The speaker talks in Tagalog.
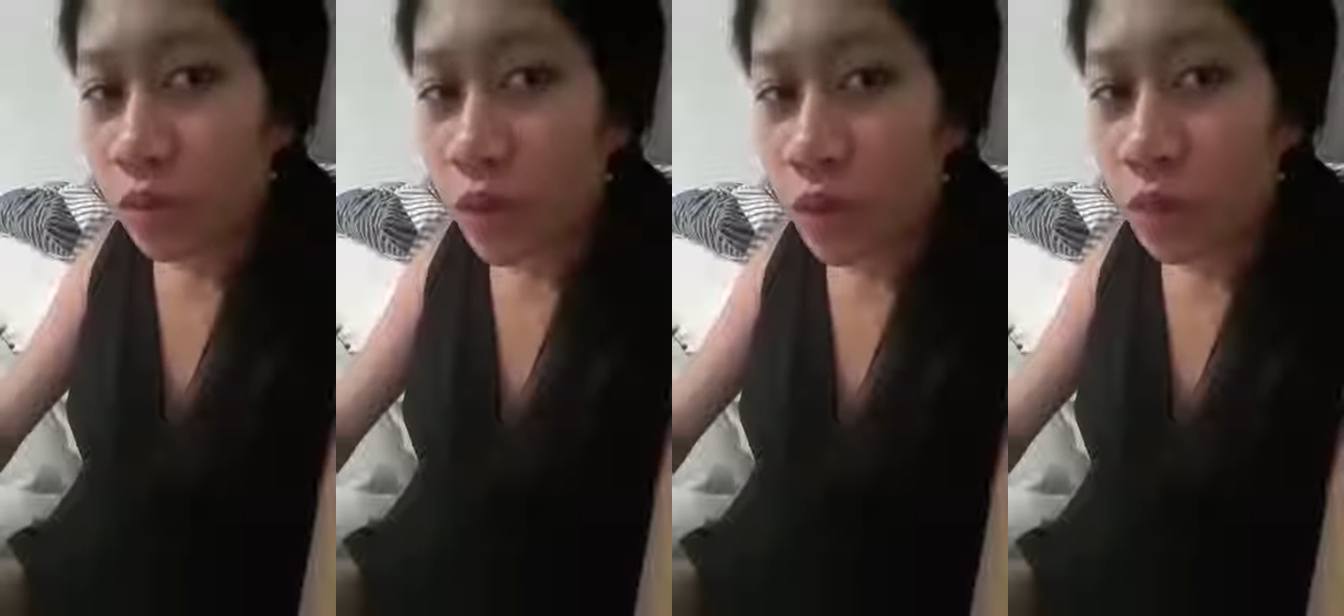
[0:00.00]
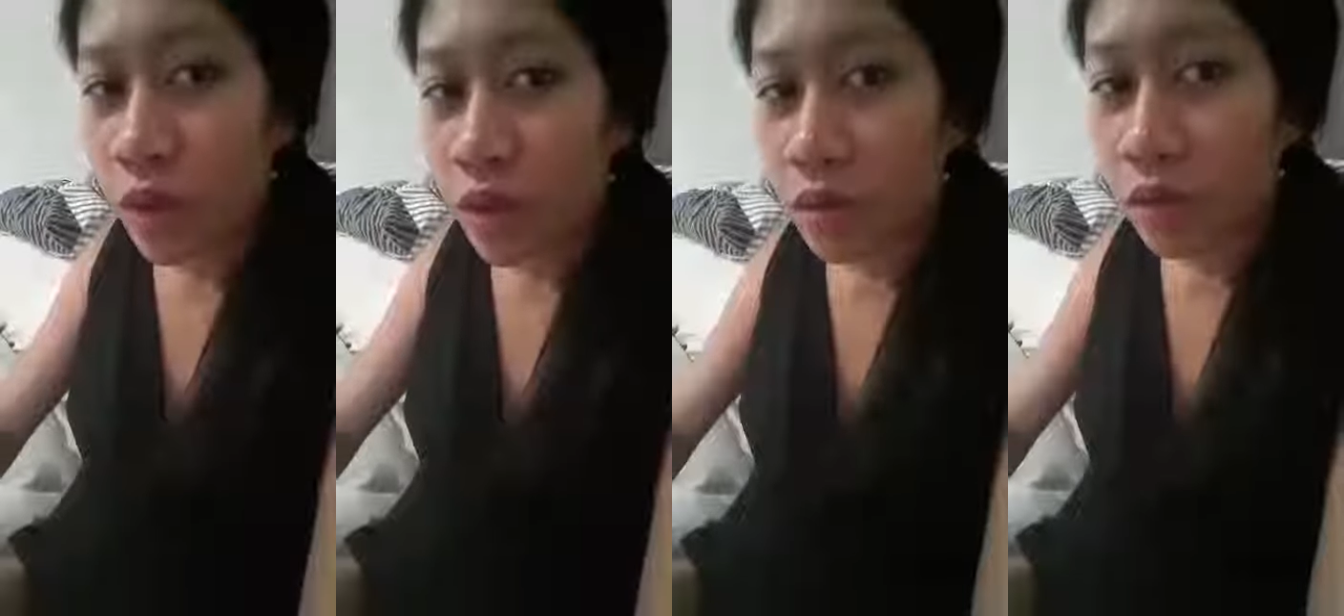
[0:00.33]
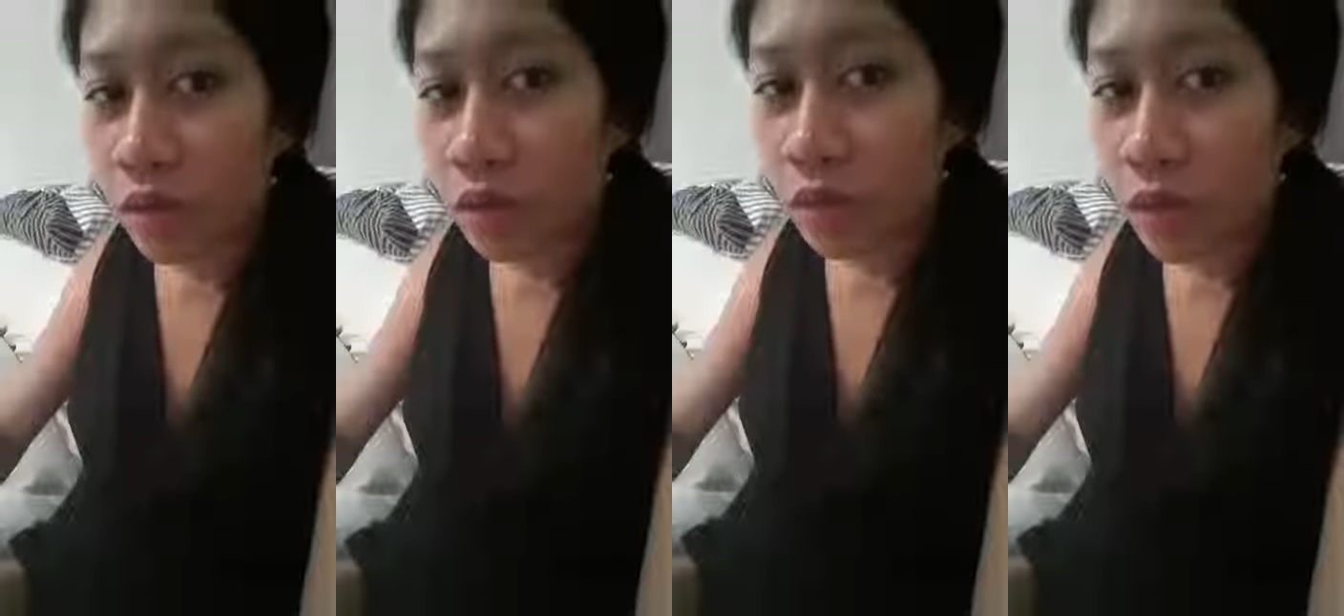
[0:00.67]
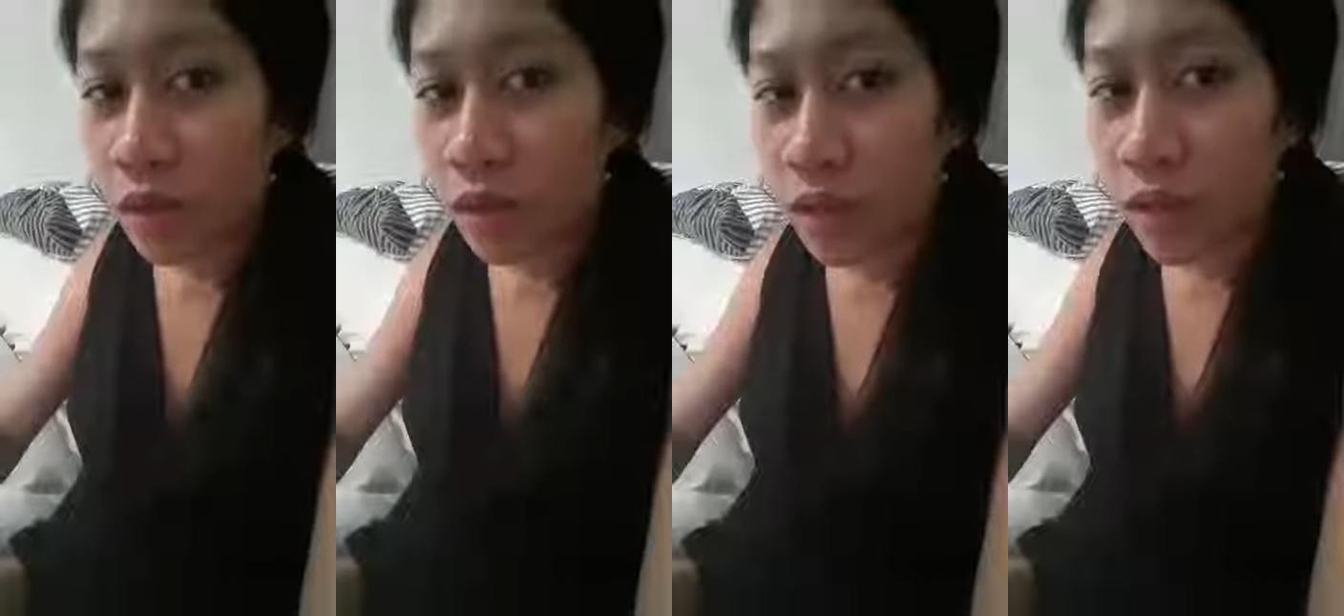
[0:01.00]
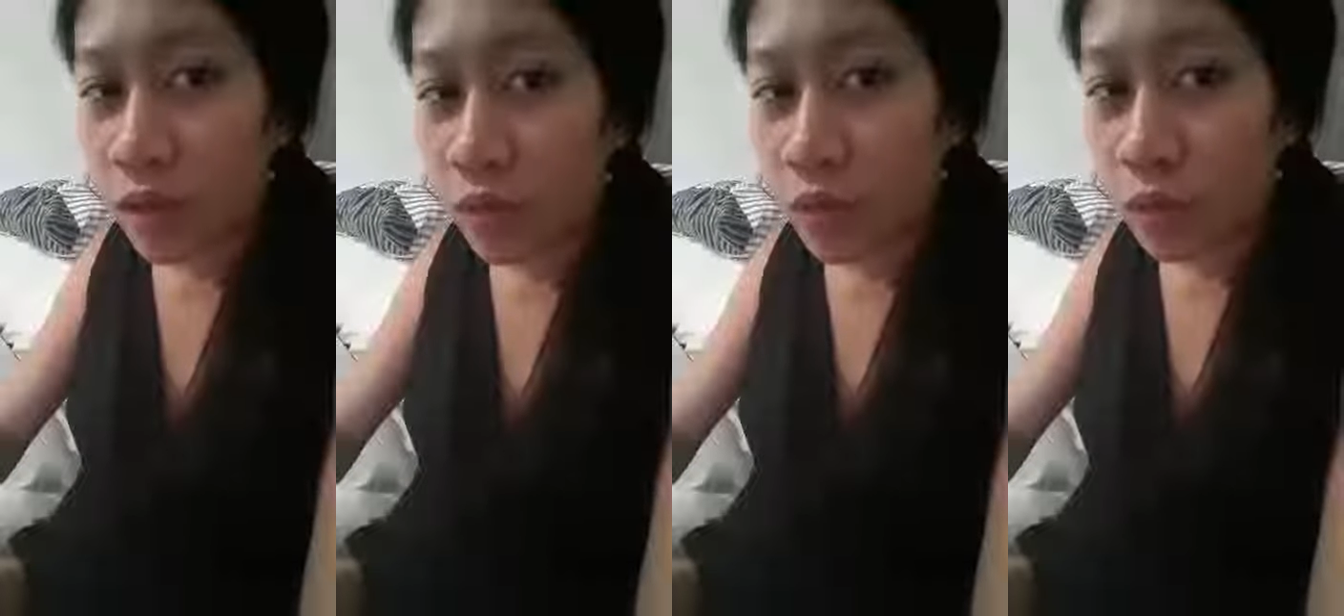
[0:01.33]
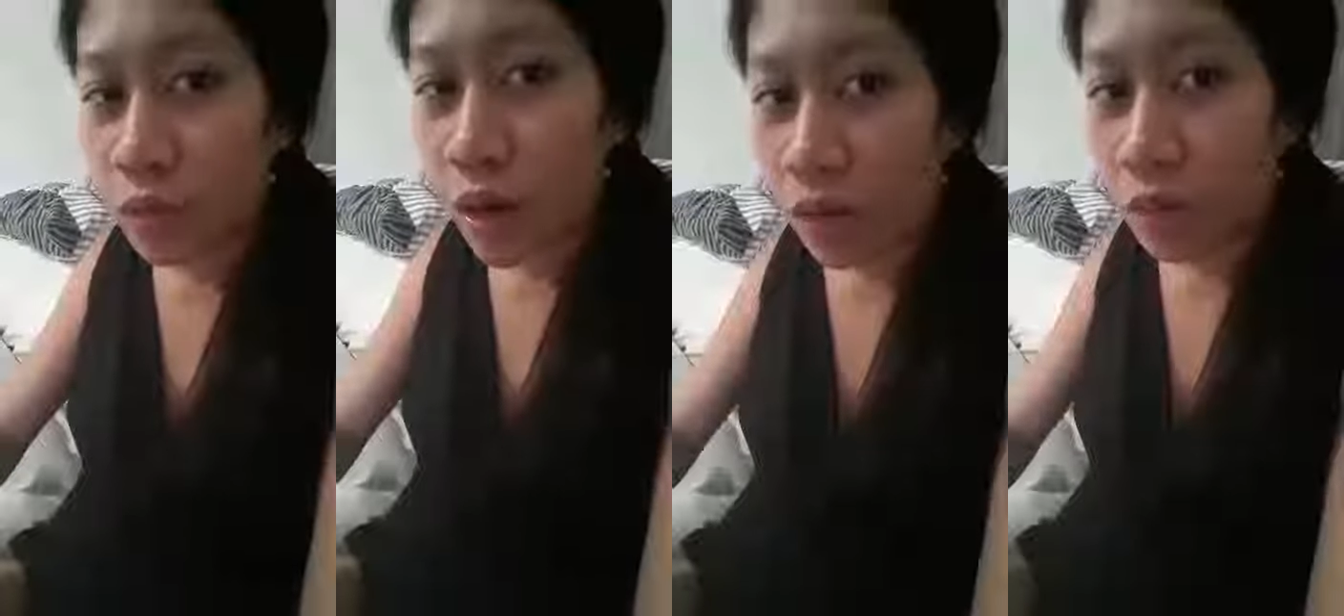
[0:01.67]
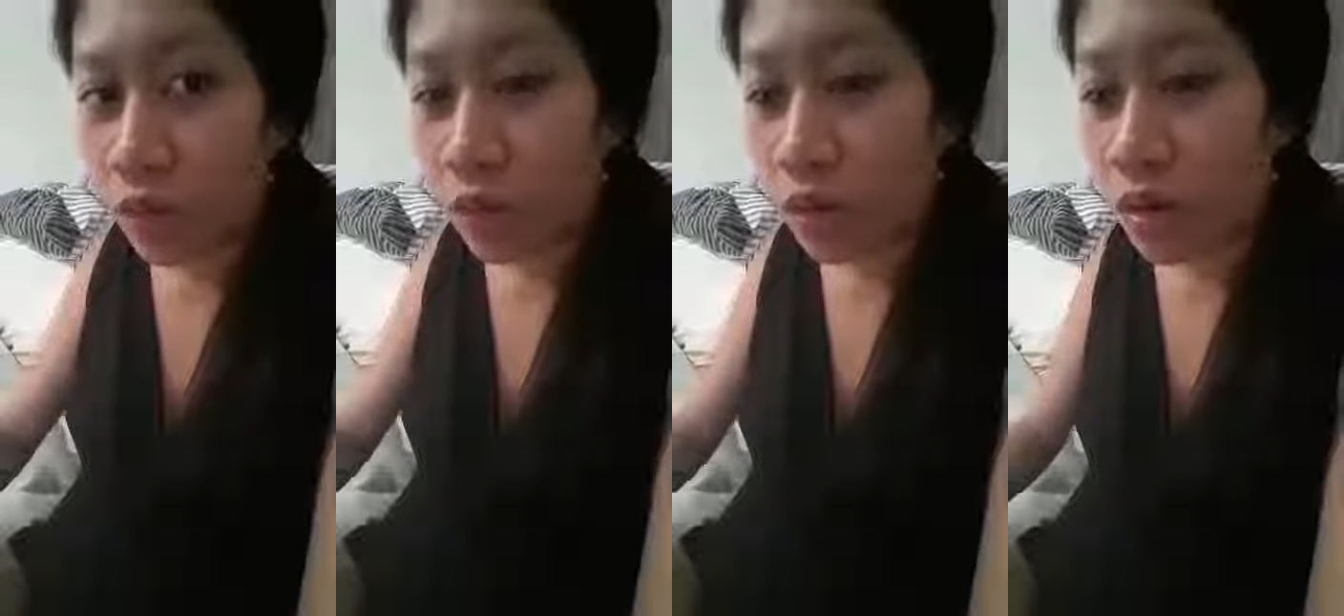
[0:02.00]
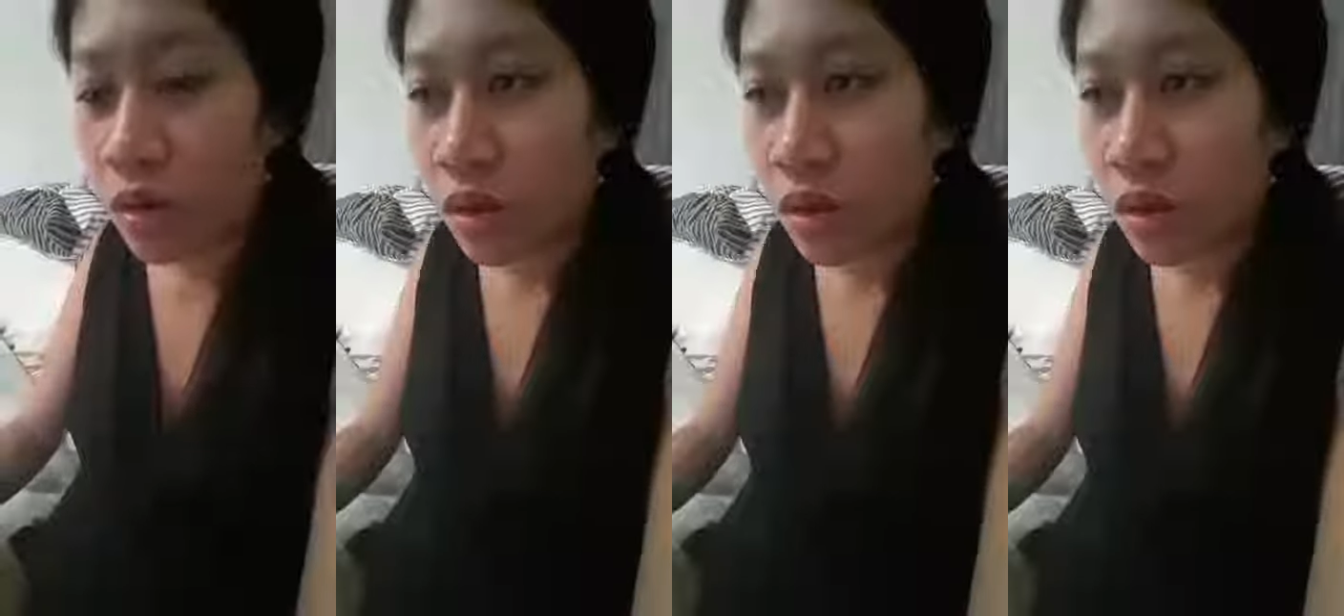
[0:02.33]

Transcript: winiweigh yung ilang kilo yung bag mo.